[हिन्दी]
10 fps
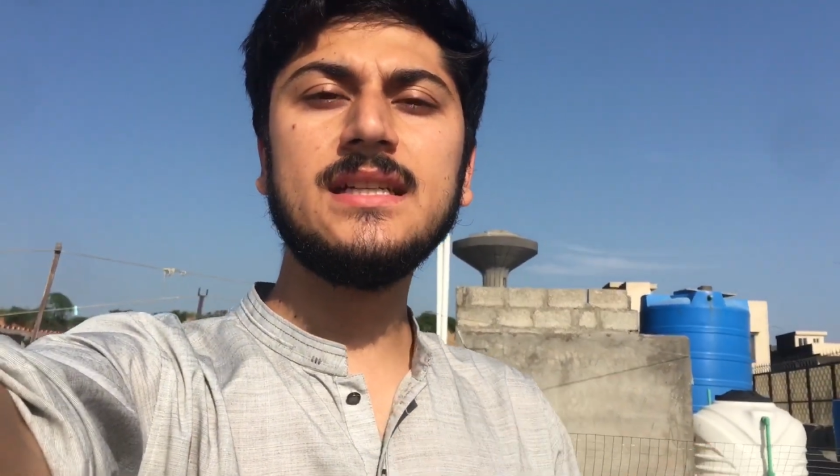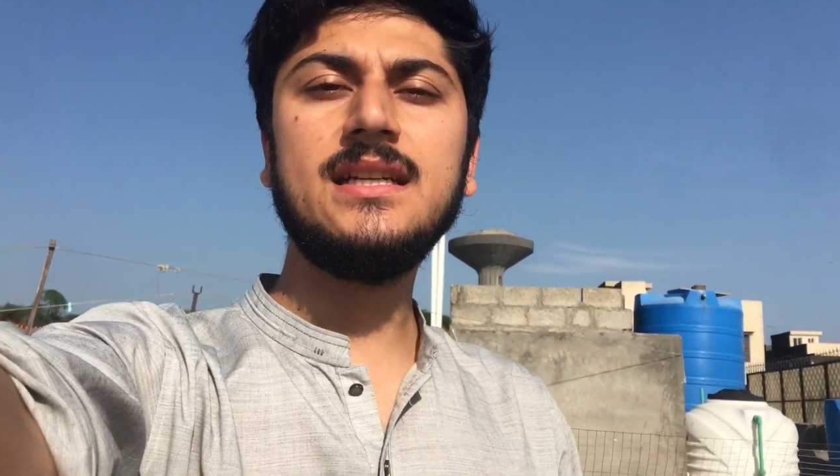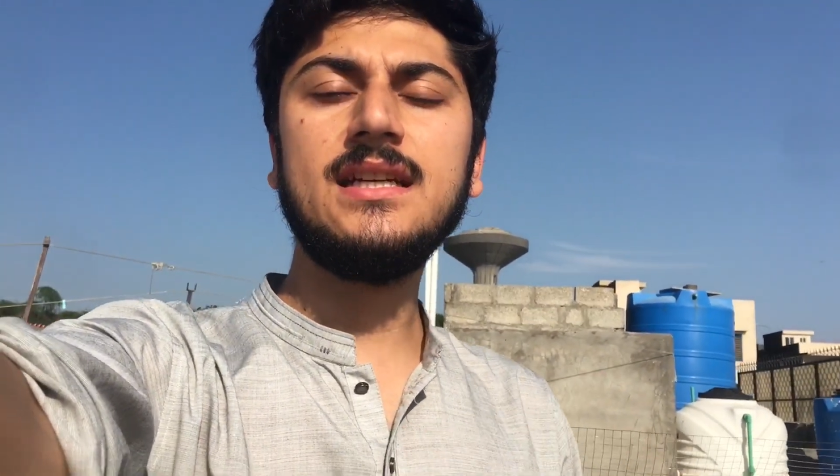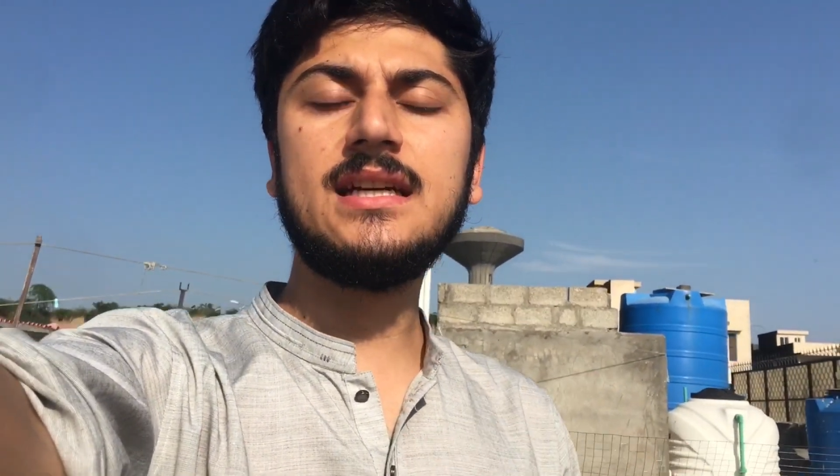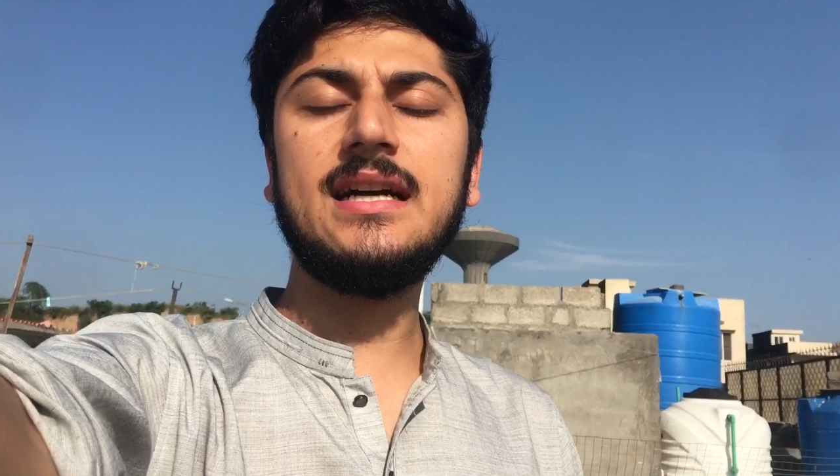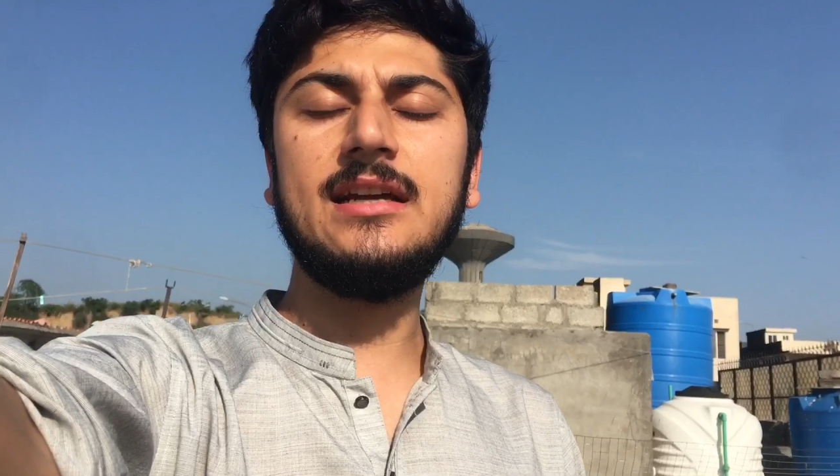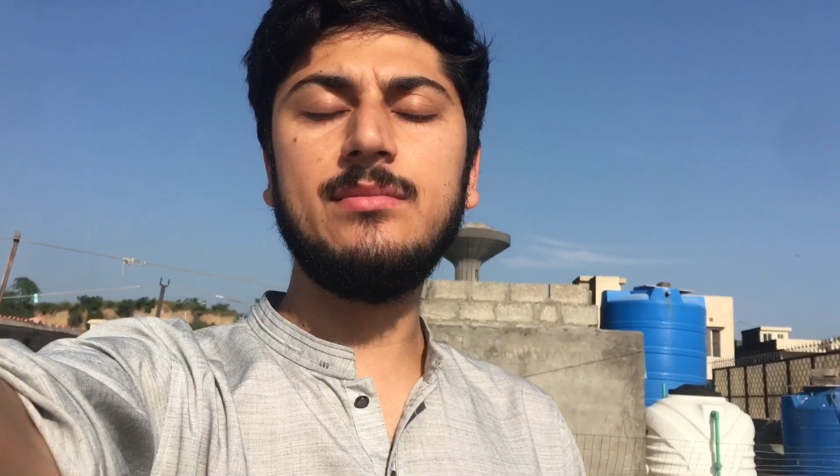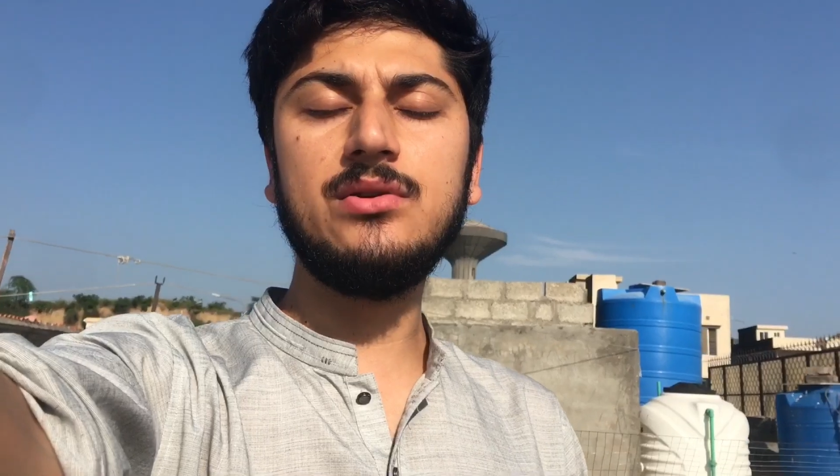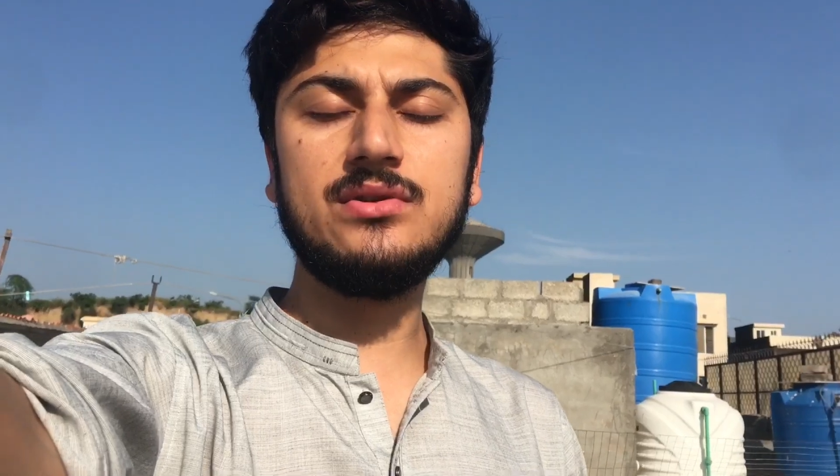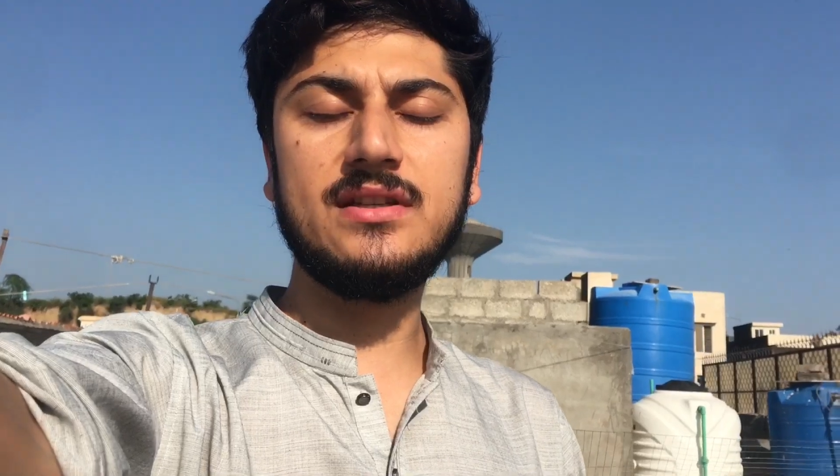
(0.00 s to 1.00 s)
इनका
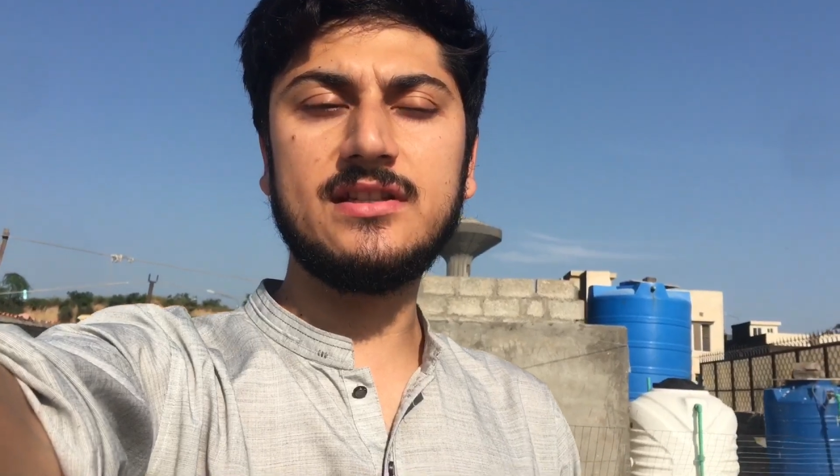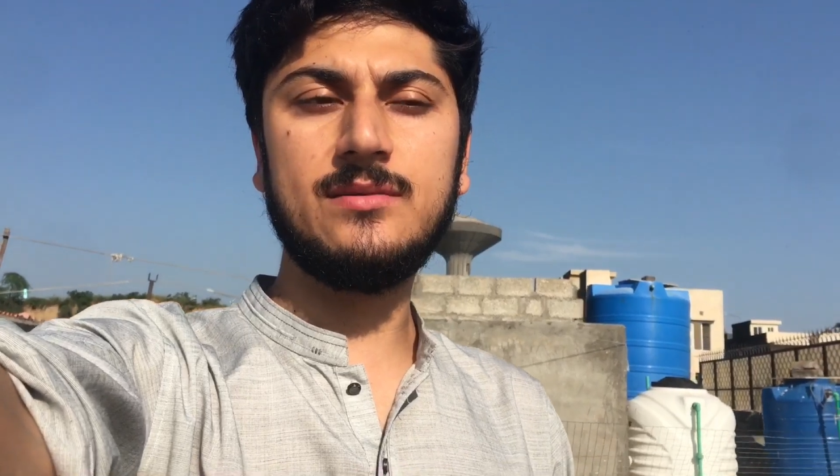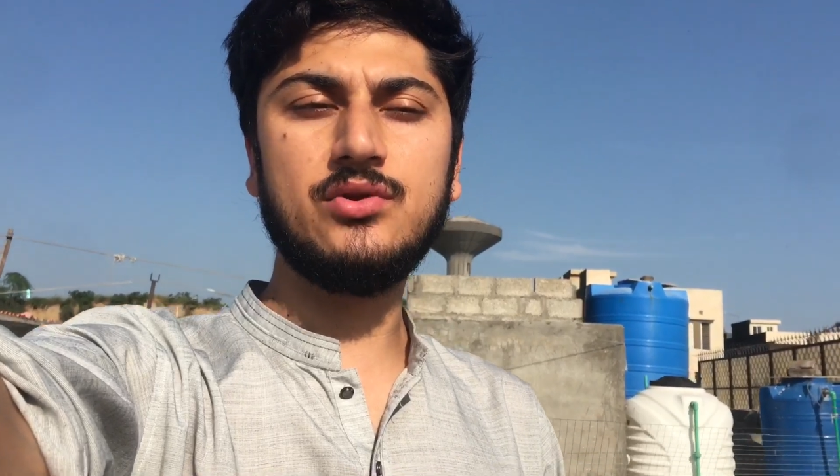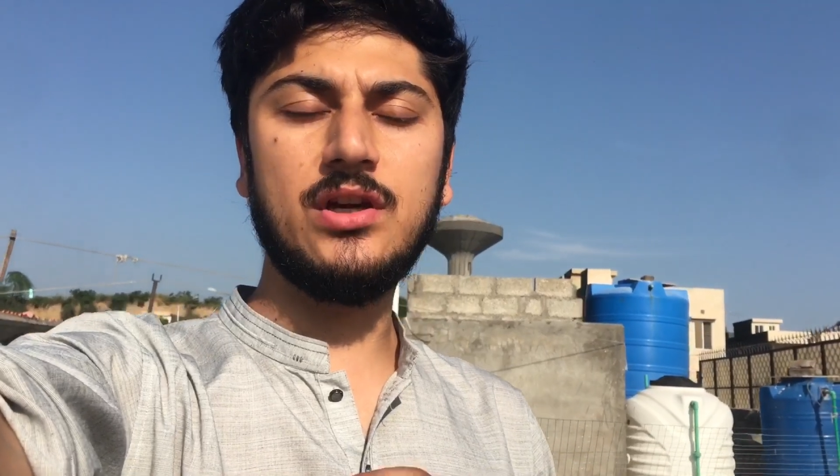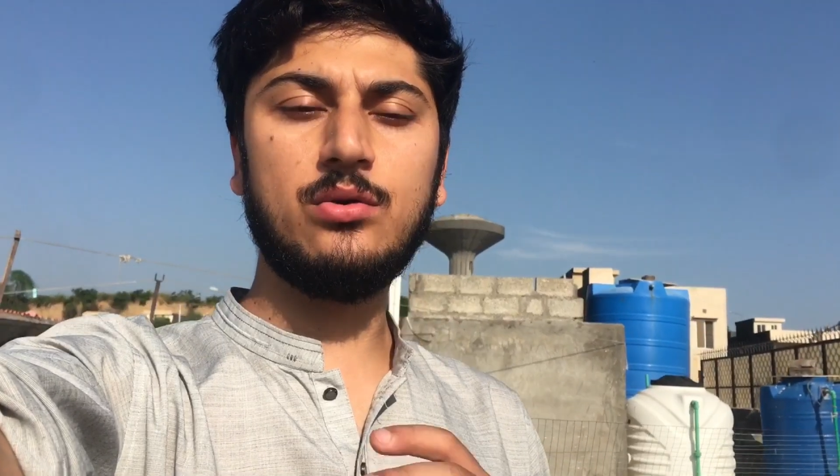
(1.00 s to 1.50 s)
इम्यून सिस्टम जो है